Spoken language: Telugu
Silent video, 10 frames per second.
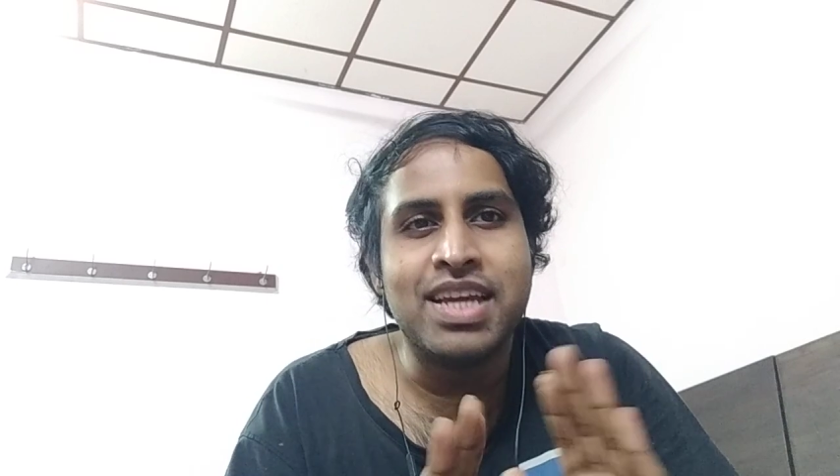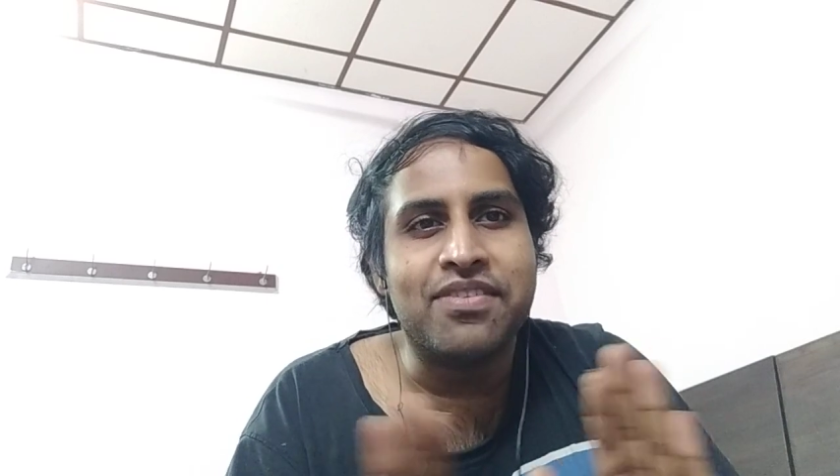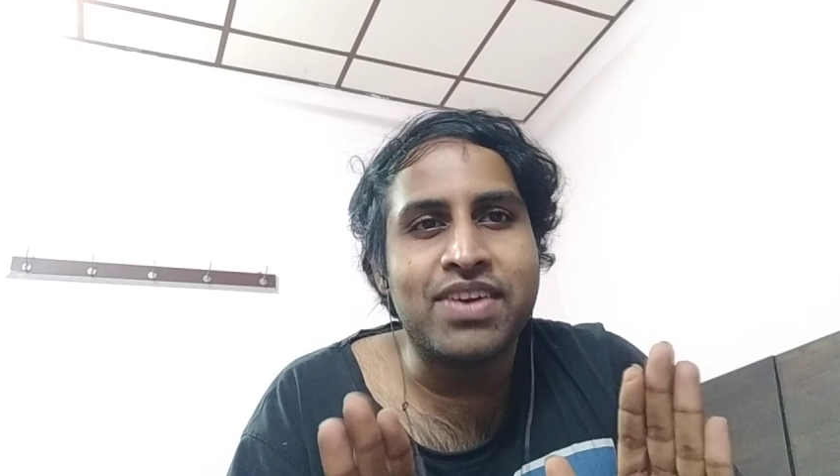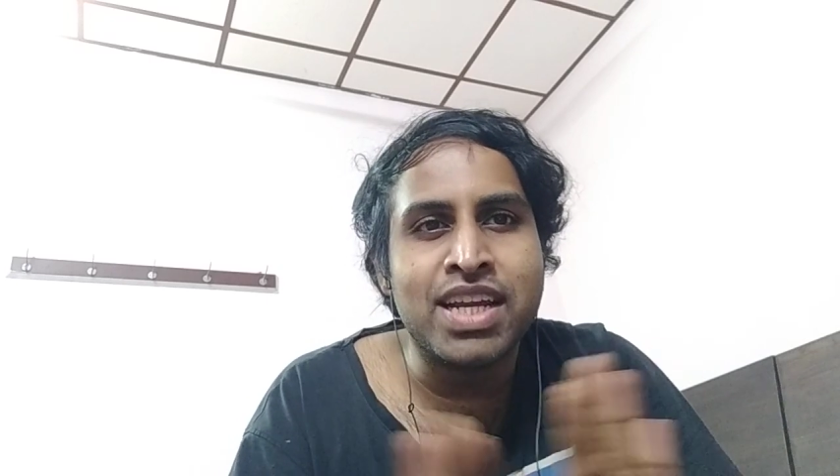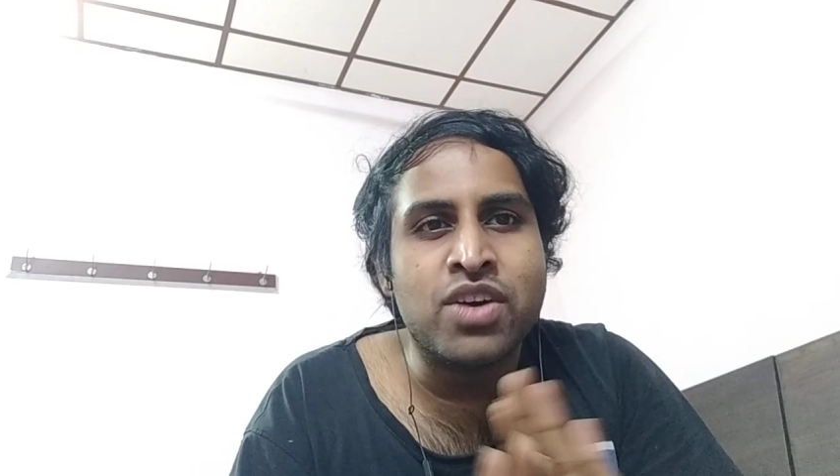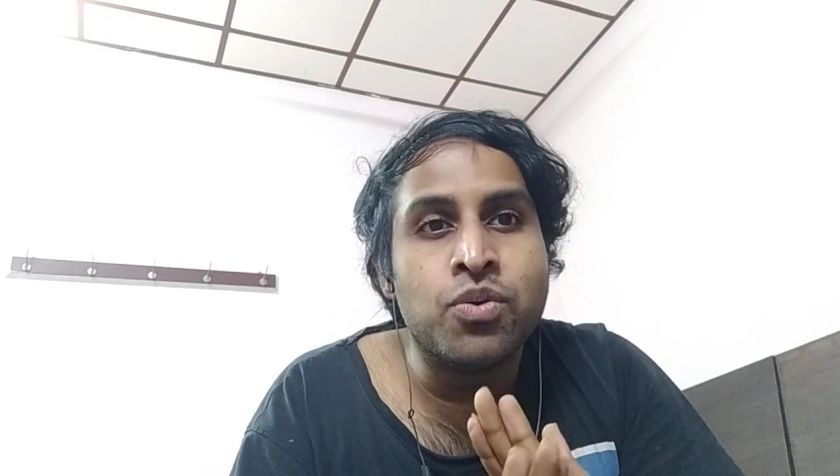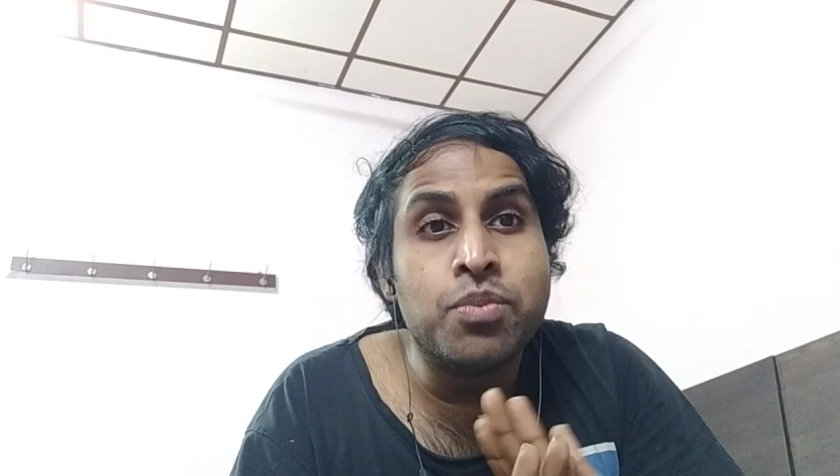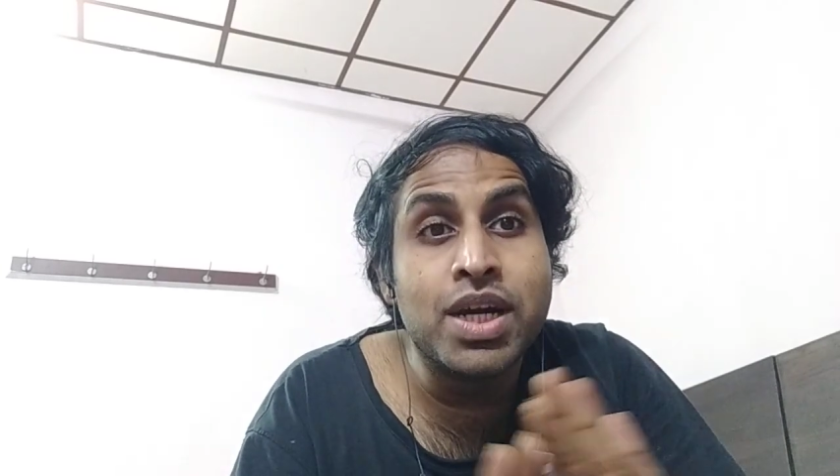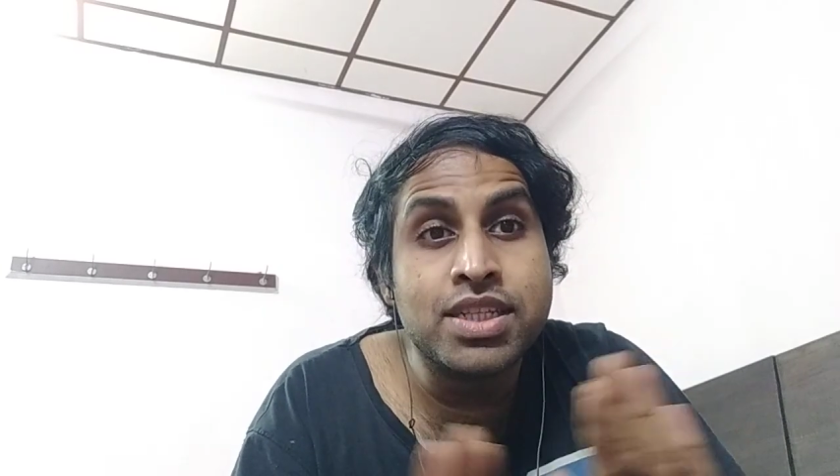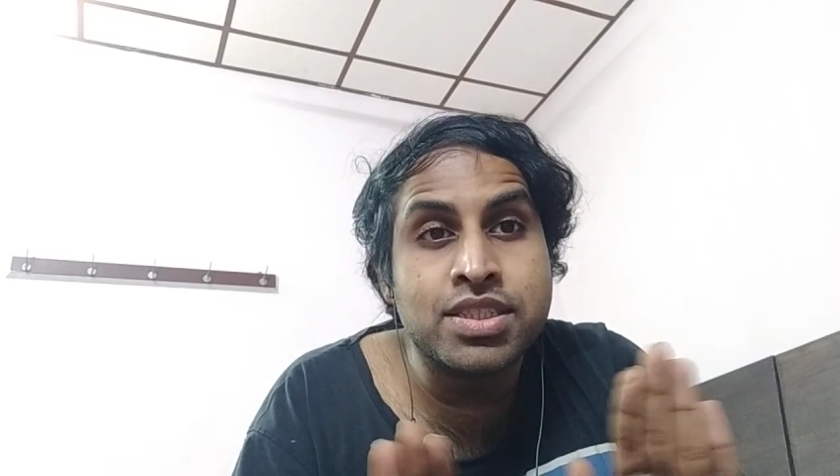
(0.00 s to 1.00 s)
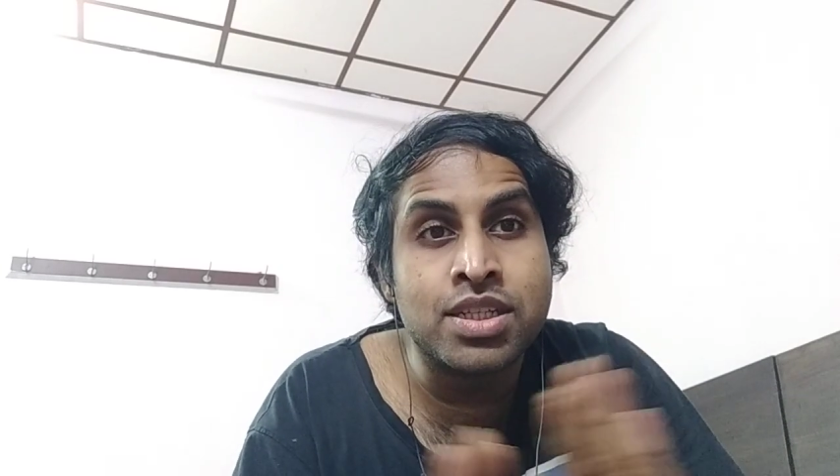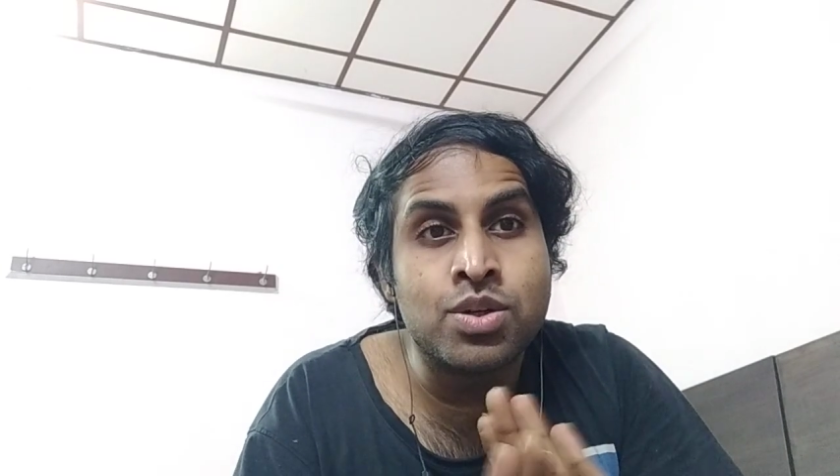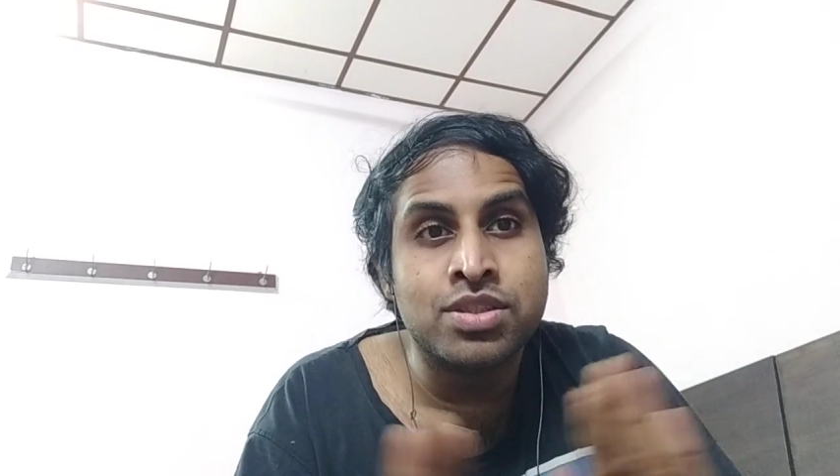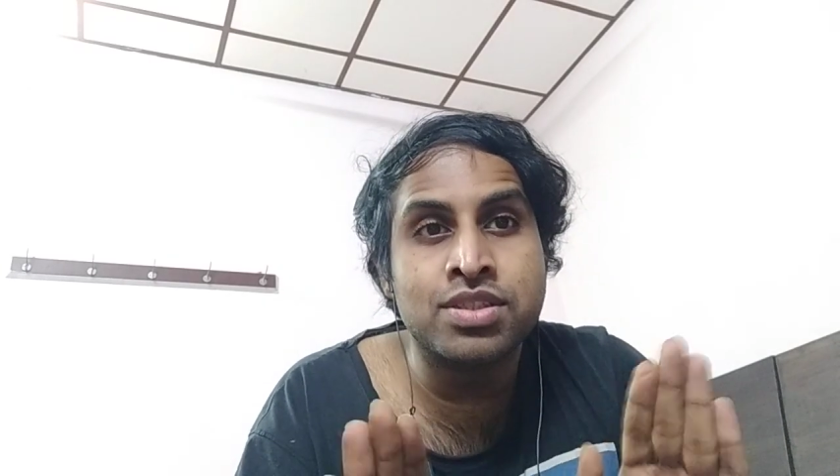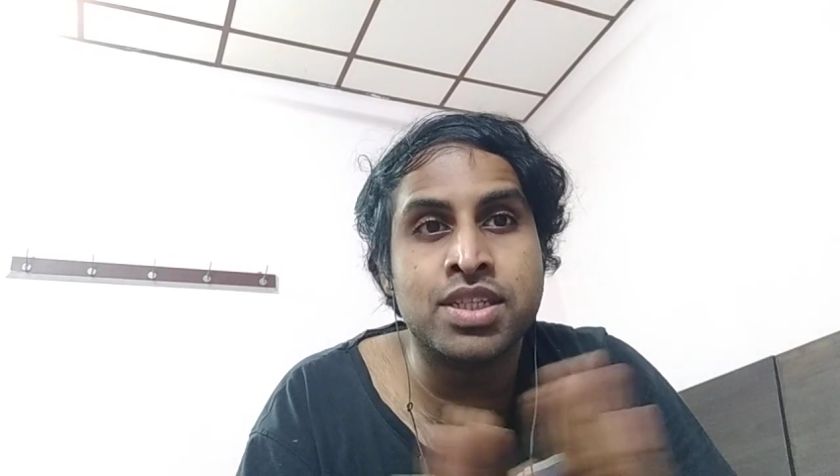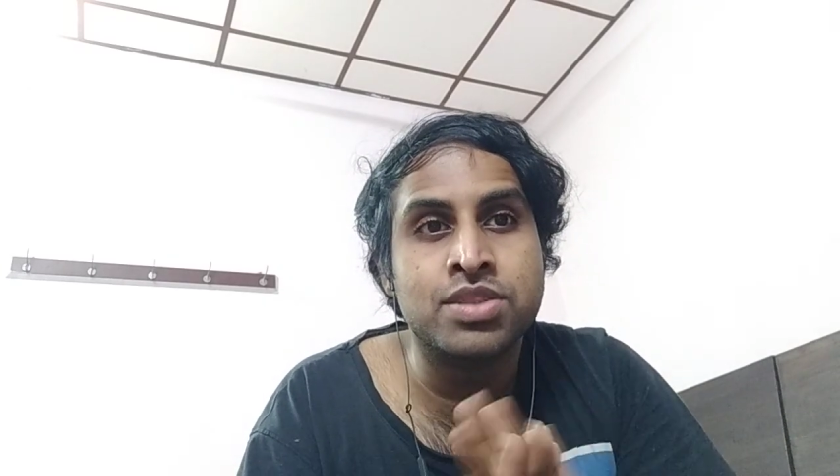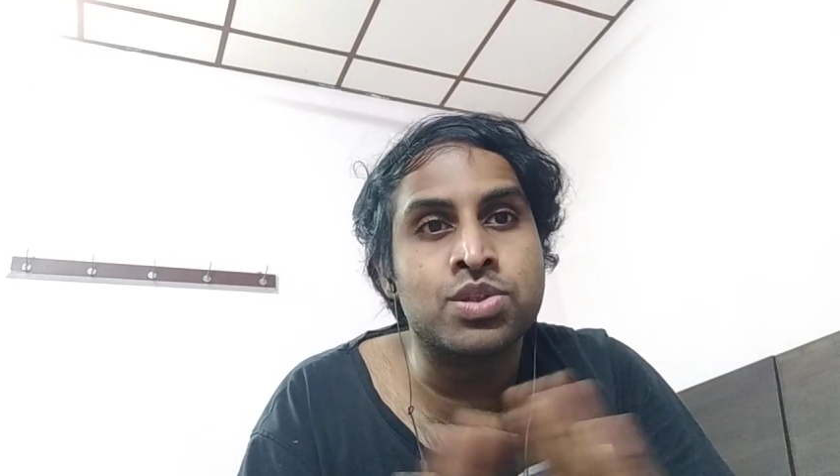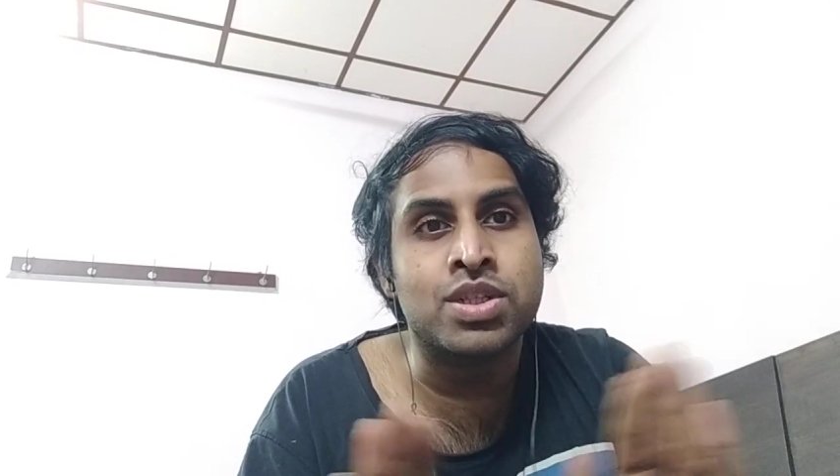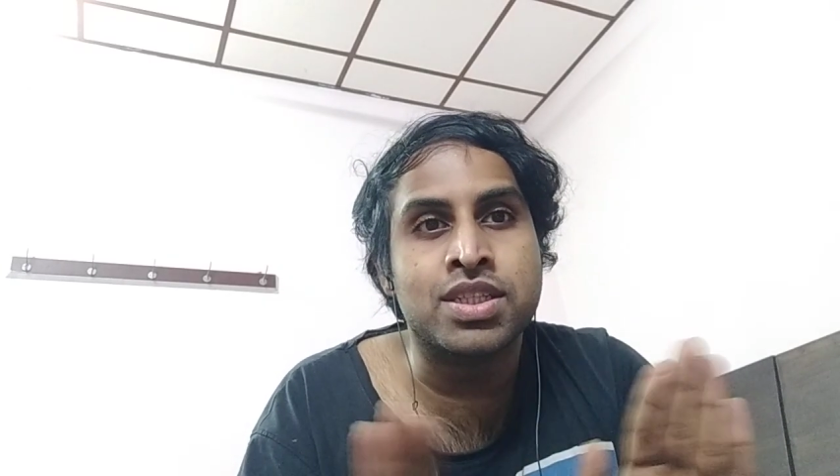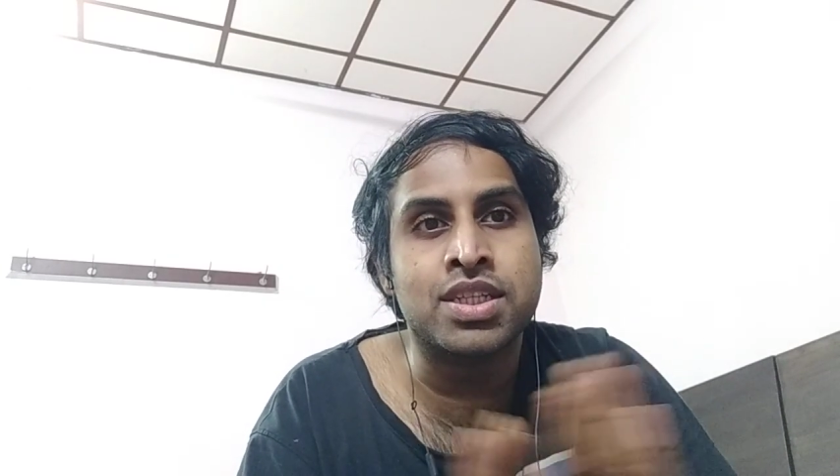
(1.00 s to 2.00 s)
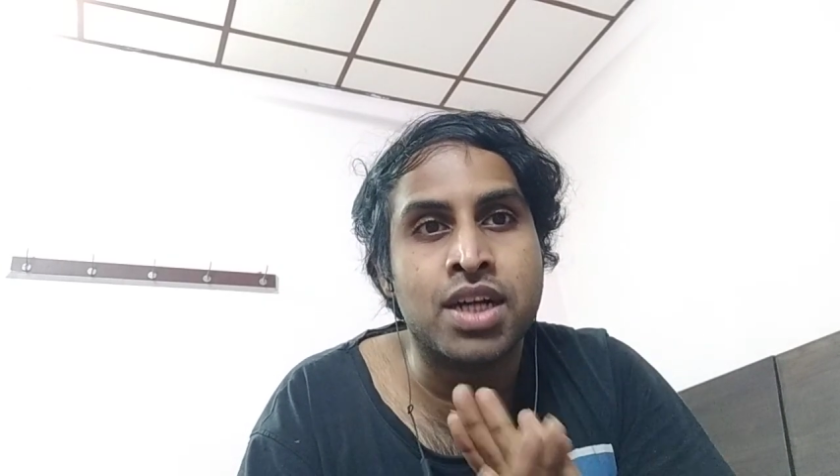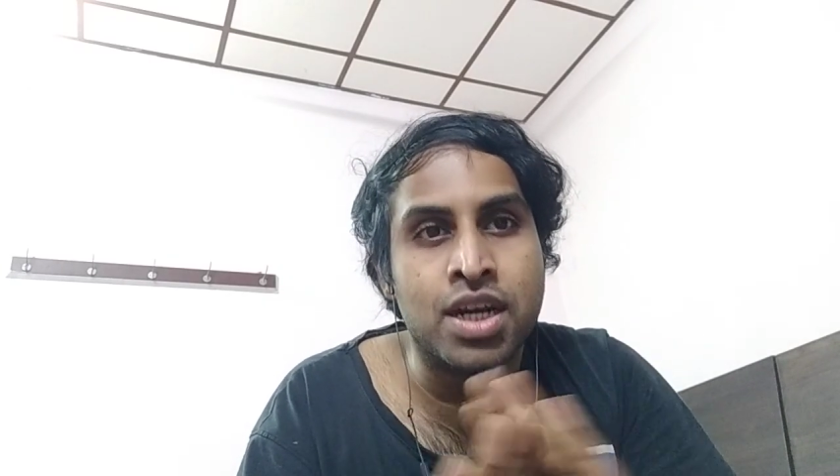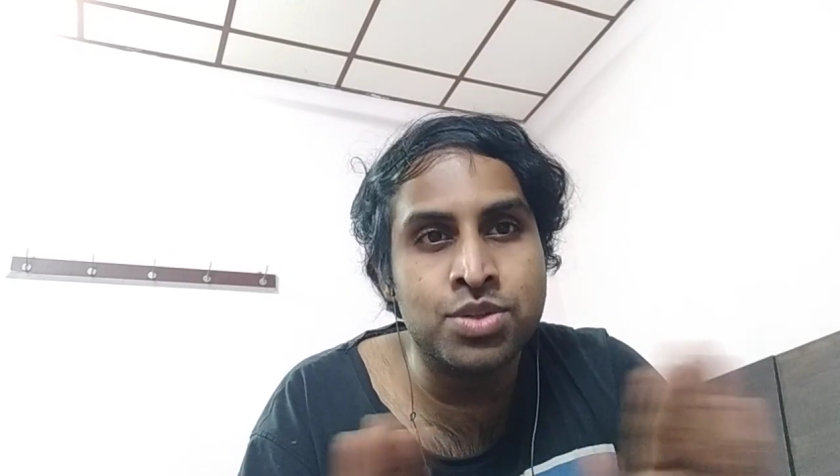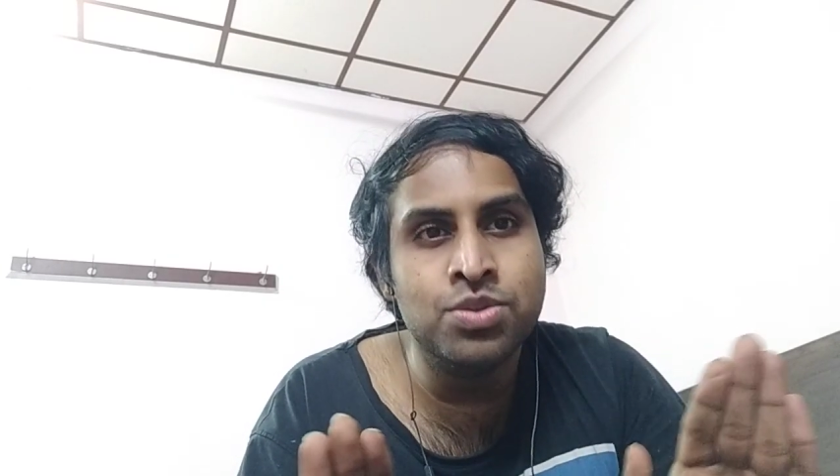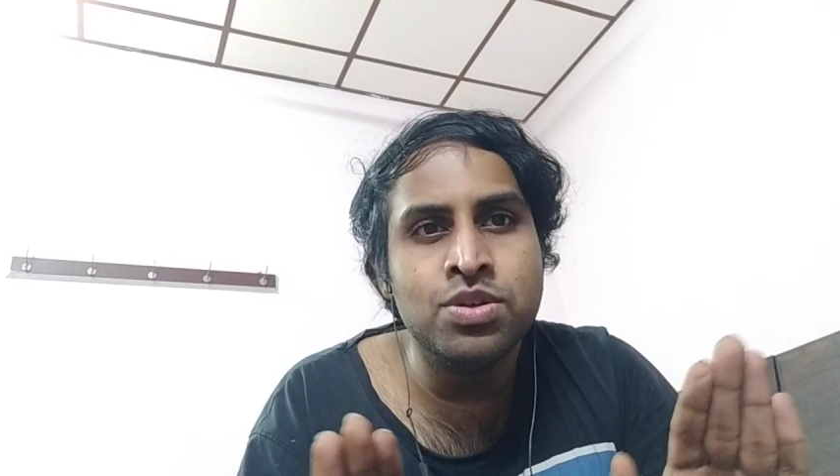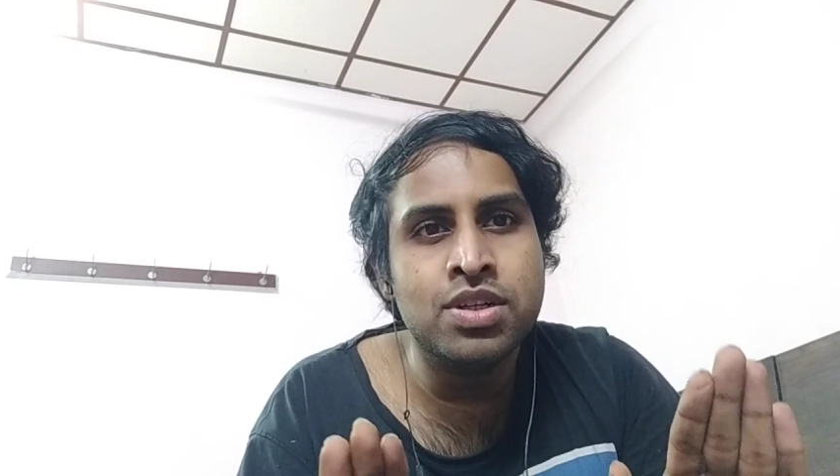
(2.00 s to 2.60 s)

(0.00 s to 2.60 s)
ఎవరిని అవమానించడం కోసం చేస్తున్నది కాదు